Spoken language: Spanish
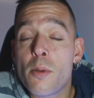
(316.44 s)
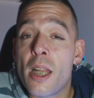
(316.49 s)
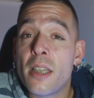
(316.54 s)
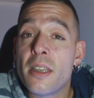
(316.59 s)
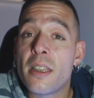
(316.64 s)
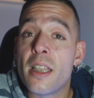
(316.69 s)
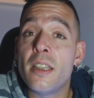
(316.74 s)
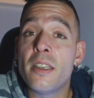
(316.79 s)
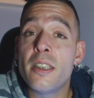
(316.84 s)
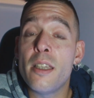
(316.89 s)

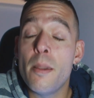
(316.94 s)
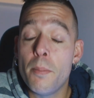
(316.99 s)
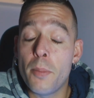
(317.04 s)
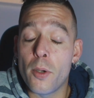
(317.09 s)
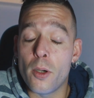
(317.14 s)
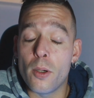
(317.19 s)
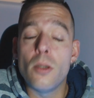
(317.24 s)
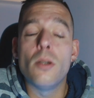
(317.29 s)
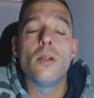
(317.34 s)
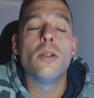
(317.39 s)
durante el
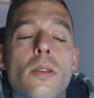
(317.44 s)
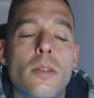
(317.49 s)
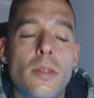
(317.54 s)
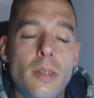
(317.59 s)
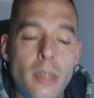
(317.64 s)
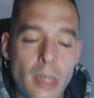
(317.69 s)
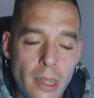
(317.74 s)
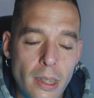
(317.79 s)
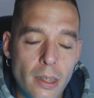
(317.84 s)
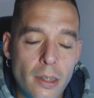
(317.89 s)
tiempo?
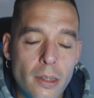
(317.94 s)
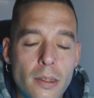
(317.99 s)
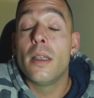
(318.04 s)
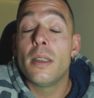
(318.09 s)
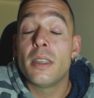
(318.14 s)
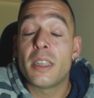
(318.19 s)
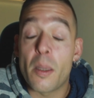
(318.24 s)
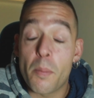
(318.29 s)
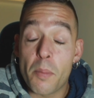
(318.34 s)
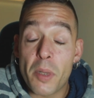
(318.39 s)
Sí,
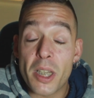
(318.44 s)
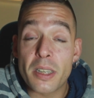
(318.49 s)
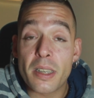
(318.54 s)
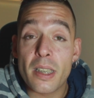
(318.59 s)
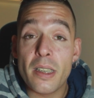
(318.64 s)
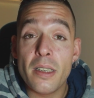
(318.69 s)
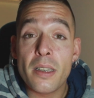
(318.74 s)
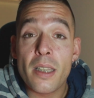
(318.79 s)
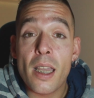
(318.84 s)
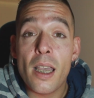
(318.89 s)
¿Se
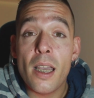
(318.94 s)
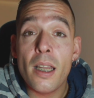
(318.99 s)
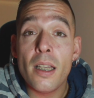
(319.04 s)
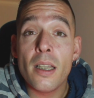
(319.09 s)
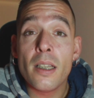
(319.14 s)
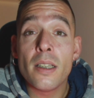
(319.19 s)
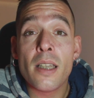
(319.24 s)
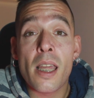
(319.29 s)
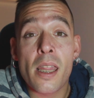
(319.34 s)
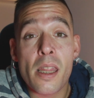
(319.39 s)

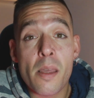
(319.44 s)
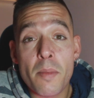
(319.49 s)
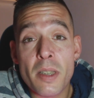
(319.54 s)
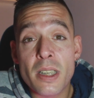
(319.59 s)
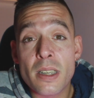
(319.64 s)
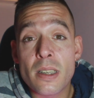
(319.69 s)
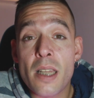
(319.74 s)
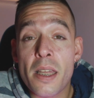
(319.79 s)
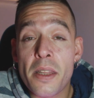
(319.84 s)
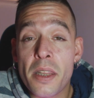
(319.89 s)
presentan nada
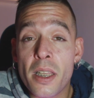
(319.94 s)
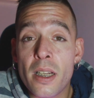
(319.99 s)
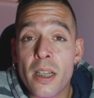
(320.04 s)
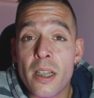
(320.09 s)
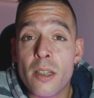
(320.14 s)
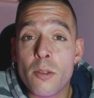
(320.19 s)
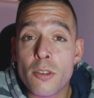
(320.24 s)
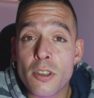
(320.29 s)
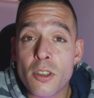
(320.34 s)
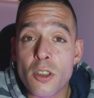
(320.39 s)
más nacer
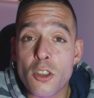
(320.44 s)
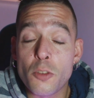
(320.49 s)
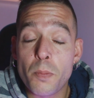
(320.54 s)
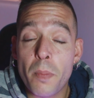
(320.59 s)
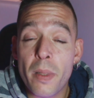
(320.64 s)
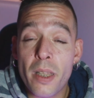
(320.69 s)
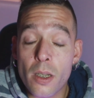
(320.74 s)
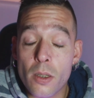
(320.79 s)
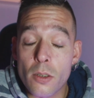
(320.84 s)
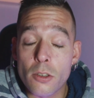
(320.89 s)
en nuestros
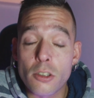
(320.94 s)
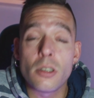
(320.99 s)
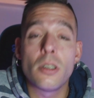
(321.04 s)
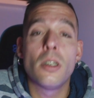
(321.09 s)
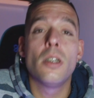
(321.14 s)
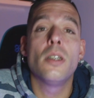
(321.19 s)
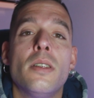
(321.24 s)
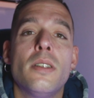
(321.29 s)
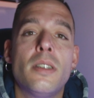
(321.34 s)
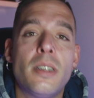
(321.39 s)
perros?
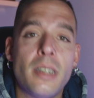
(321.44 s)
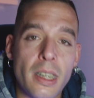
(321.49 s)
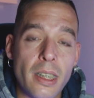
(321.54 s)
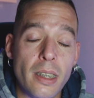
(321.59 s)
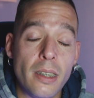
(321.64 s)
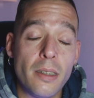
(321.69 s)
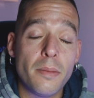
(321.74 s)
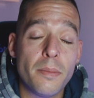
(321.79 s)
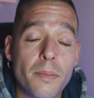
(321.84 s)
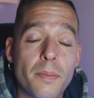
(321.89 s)

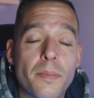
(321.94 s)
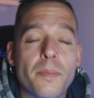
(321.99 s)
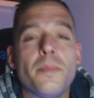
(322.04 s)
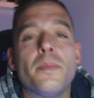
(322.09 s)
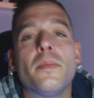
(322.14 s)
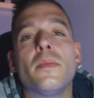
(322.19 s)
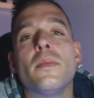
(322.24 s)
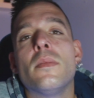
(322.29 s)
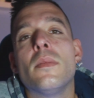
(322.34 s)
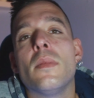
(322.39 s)
Sí.
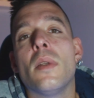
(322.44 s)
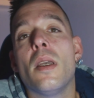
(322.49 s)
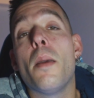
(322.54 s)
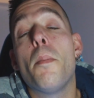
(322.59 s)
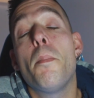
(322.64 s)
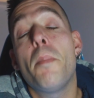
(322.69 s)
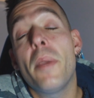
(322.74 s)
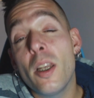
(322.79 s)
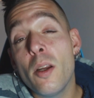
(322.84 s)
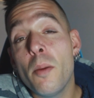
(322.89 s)

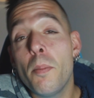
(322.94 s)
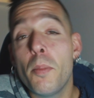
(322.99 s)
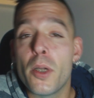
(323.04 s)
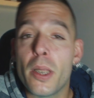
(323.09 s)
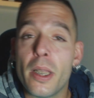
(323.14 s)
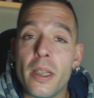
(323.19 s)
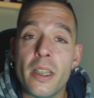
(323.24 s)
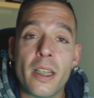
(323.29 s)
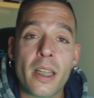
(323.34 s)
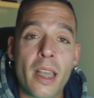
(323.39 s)
Pero
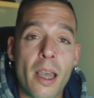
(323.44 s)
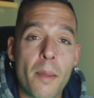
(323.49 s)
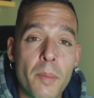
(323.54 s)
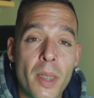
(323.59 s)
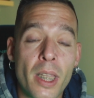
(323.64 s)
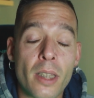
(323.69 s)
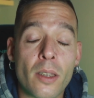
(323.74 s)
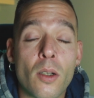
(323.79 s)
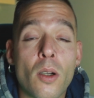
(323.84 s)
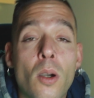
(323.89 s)
pueden ir
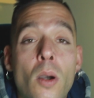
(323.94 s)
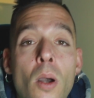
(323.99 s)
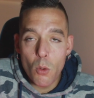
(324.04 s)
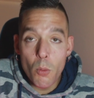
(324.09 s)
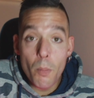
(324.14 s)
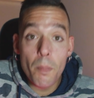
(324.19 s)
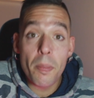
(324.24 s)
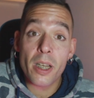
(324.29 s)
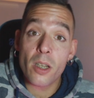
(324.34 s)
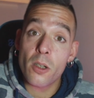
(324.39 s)
cambiando.
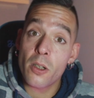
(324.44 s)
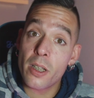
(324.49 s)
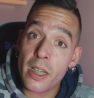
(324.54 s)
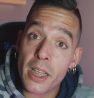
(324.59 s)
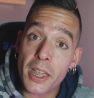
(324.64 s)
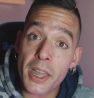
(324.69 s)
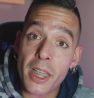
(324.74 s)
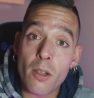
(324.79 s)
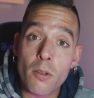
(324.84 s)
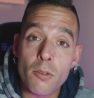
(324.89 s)
¿Un perro que
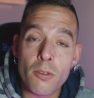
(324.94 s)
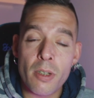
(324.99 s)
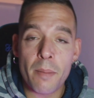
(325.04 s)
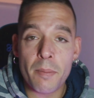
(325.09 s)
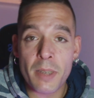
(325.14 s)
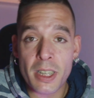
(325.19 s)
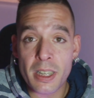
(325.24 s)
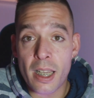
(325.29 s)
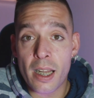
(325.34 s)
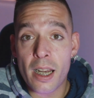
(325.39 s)
nace con
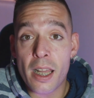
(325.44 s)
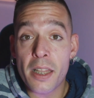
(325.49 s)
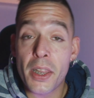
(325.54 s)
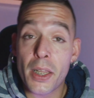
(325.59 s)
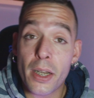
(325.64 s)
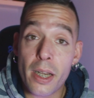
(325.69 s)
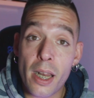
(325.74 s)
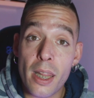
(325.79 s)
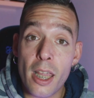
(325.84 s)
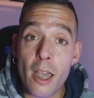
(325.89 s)
una máscara
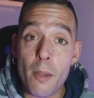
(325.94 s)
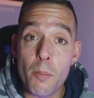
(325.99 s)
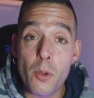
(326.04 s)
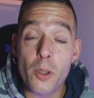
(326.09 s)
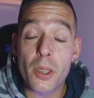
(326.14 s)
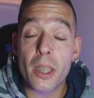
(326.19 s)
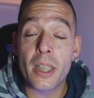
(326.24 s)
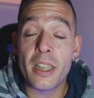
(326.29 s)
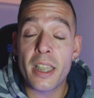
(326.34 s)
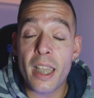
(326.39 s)
cerrada
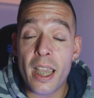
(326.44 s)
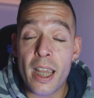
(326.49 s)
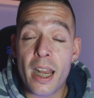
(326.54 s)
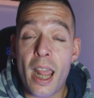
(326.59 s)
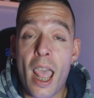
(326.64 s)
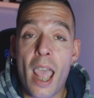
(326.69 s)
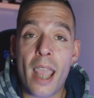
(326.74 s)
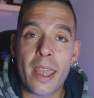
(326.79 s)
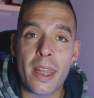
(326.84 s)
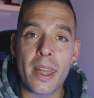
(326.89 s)
puede
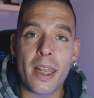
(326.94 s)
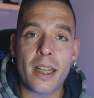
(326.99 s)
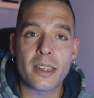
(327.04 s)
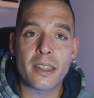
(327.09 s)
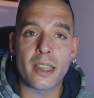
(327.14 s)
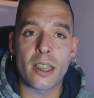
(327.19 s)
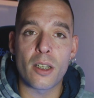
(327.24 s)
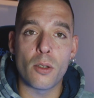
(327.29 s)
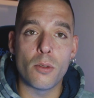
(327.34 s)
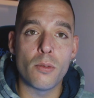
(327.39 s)
llegar a
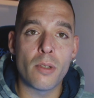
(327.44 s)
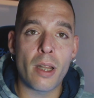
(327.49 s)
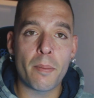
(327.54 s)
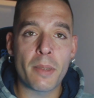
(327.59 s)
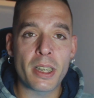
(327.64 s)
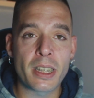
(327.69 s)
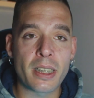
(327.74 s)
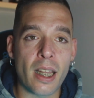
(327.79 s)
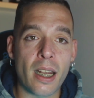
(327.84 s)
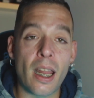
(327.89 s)
quedarse con una
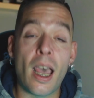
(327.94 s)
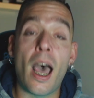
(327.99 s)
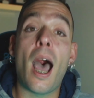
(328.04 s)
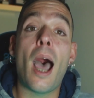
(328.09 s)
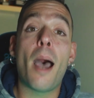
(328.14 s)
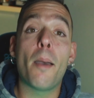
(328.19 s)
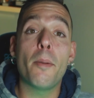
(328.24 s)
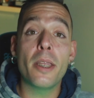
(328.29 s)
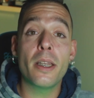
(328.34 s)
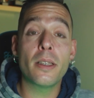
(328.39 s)

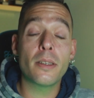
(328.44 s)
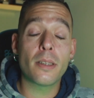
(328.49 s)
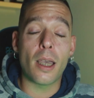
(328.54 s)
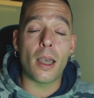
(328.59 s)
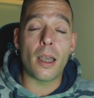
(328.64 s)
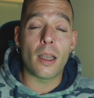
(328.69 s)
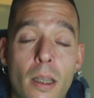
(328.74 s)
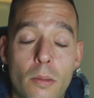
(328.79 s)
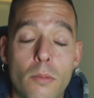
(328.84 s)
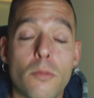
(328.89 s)
máscara
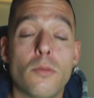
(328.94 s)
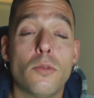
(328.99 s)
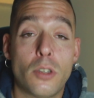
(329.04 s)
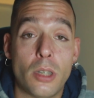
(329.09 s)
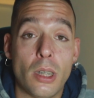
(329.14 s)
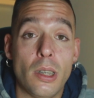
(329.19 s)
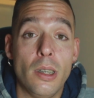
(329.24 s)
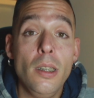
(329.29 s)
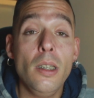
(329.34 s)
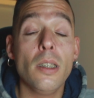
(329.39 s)
abierta?
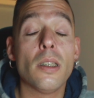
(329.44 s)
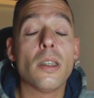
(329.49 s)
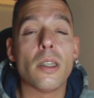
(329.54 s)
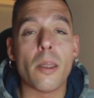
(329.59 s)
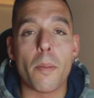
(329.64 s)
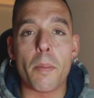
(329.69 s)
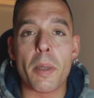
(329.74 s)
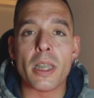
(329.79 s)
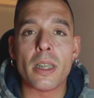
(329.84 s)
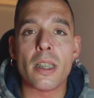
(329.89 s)
Sí,
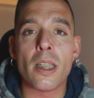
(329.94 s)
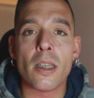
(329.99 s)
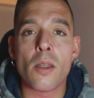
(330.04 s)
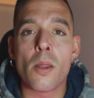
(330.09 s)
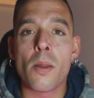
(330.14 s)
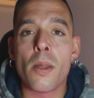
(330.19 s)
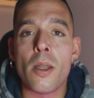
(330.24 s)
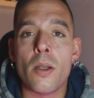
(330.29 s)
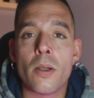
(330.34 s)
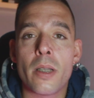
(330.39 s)

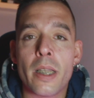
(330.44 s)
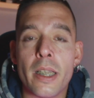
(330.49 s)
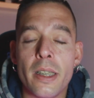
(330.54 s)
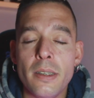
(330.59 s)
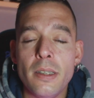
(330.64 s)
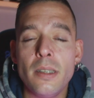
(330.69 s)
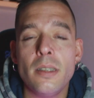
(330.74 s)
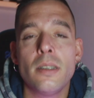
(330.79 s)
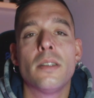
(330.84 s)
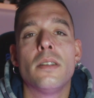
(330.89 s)
dependiendo de lo
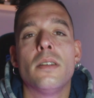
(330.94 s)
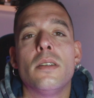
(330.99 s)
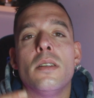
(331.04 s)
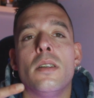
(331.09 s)
que es